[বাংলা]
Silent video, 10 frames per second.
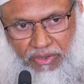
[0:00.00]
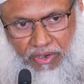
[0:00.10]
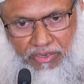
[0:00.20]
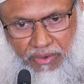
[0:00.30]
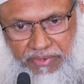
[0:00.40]

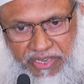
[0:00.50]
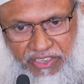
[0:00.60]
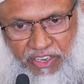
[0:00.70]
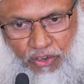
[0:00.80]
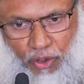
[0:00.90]
সাল্লাম
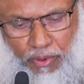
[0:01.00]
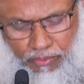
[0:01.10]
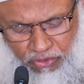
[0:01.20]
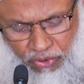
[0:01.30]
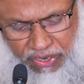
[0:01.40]
হিজরি নবম
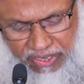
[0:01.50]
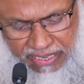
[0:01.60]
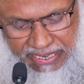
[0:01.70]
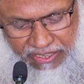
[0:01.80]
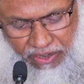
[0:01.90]
সনে
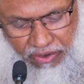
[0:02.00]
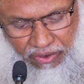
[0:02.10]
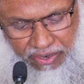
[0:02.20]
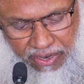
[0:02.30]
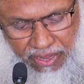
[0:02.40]
তিনি যখন